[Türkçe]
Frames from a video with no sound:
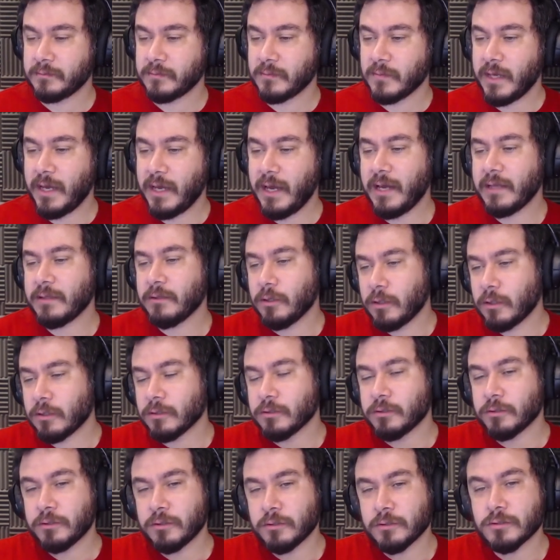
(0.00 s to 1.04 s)
He ne
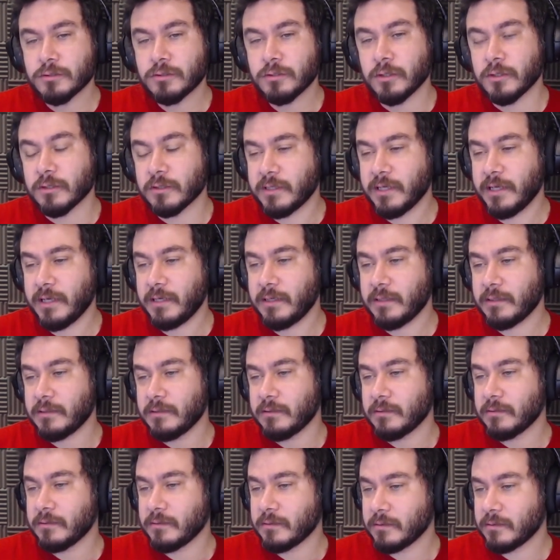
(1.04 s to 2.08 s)
oldu? Günün sonunda
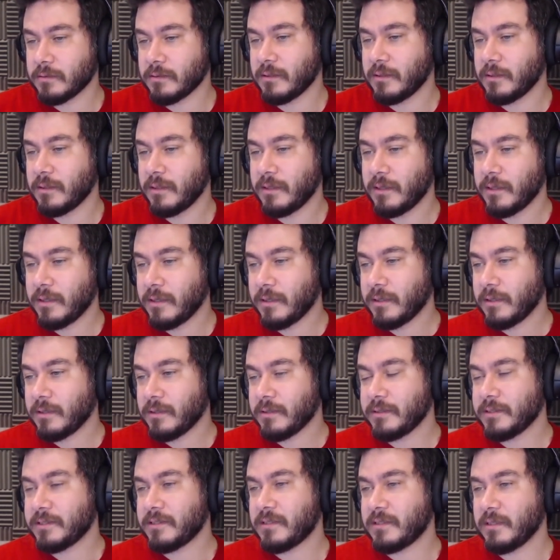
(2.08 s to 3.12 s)

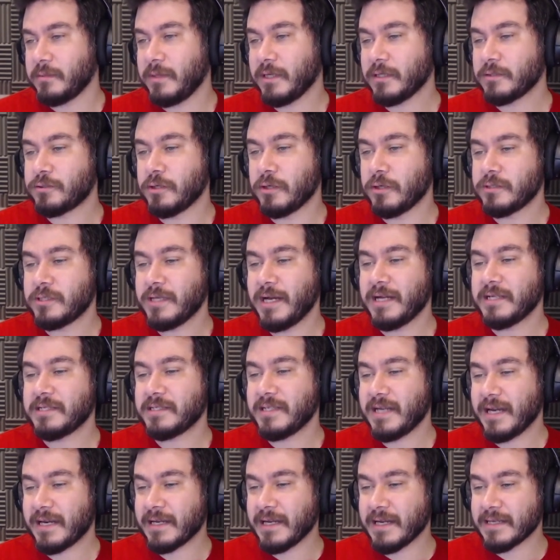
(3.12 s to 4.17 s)
işte bak
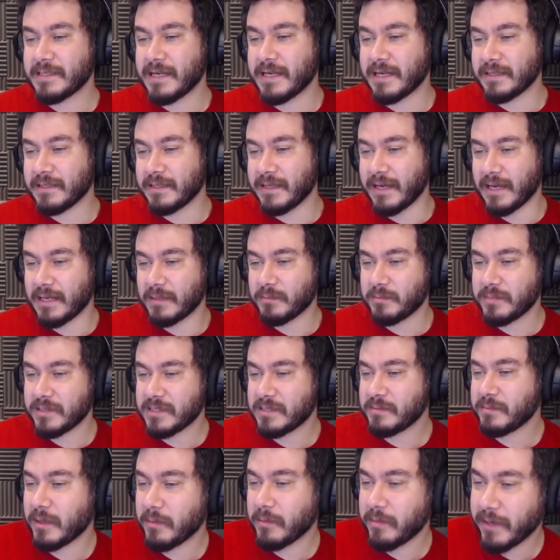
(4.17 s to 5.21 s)
sözelciler kazandı yani.
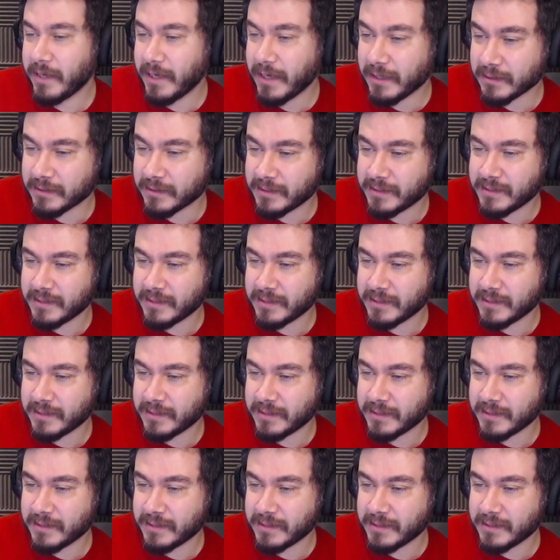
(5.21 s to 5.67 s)
Biz babayı aldık.